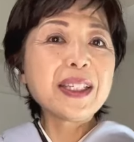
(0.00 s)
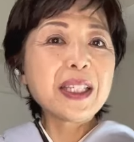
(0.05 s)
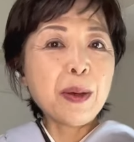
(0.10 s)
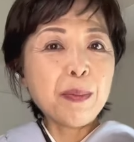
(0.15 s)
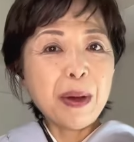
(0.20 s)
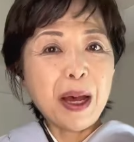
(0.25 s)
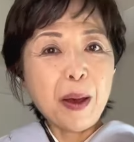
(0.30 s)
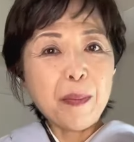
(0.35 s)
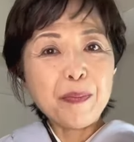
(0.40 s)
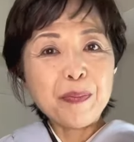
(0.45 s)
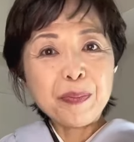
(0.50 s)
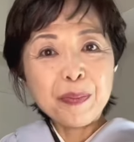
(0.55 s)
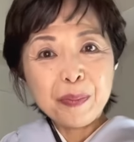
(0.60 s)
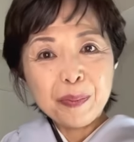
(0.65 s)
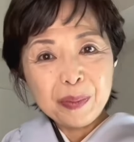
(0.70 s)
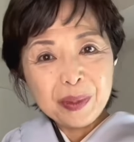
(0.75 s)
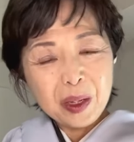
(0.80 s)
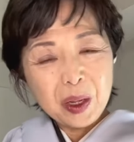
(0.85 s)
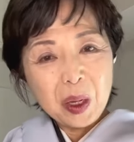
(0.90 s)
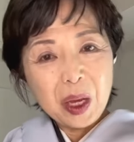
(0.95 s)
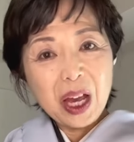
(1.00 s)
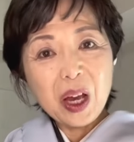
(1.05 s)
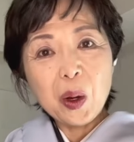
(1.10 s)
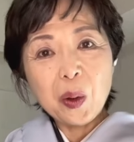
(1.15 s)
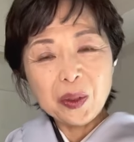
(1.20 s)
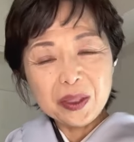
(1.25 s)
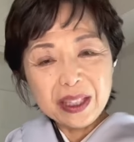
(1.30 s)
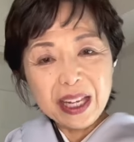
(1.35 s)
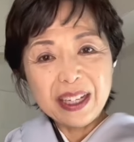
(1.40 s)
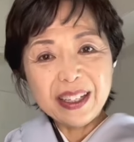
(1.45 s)
様お
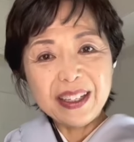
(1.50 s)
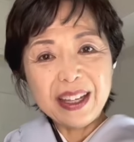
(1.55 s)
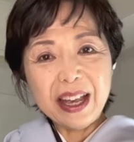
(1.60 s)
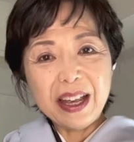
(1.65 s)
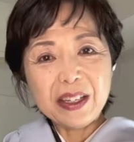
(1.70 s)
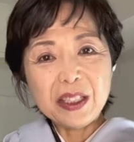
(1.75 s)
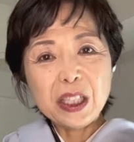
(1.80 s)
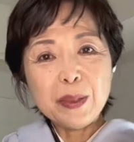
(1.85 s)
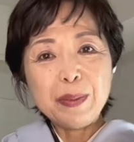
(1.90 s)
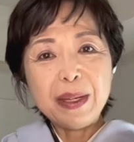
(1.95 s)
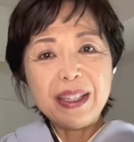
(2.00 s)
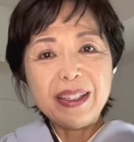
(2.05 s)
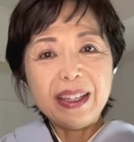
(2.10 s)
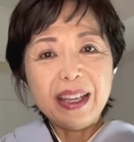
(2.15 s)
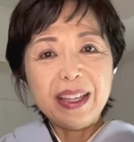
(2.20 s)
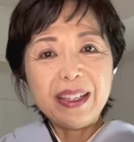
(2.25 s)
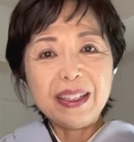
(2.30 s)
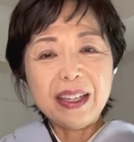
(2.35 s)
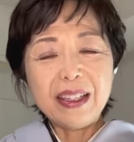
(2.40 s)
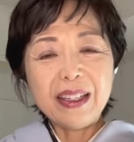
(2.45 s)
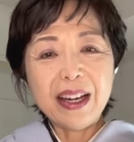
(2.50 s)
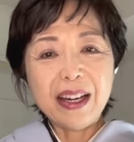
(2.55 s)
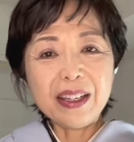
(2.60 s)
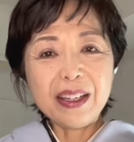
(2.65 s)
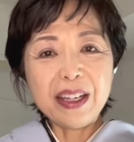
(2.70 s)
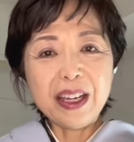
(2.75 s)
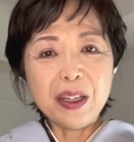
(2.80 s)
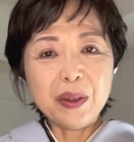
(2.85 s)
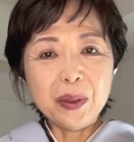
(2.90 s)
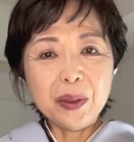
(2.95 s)
二人で締めていただ
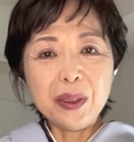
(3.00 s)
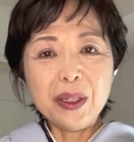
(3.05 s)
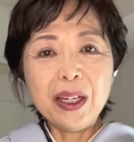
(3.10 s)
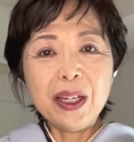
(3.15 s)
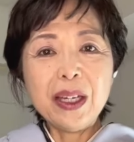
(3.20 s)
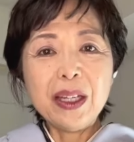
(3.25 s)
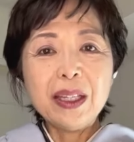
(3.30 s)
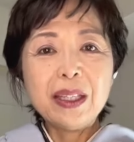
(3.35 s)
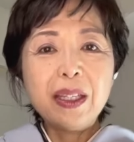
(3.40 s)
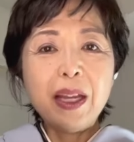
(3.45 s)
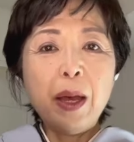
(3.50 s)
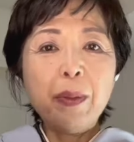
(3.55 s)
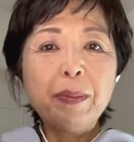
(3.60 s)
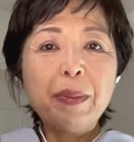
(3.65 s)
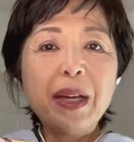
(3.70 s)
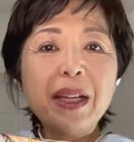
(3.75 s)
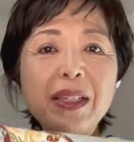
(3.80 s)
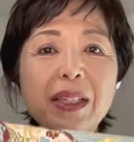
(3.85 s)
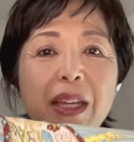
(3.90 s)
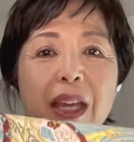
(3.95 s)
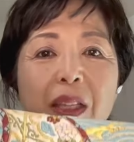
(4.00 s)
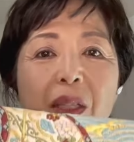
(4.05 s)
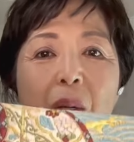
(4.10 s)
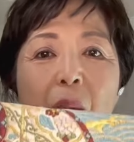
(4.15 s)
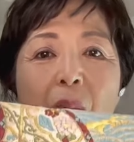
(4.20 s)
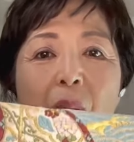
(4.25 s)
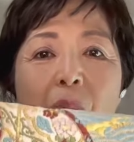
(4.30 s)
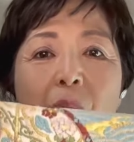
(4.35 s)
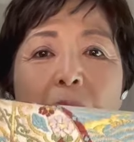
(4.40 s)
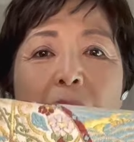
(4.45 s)
ける南蛮線の
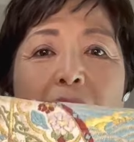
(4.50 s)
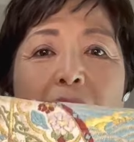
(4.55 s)
本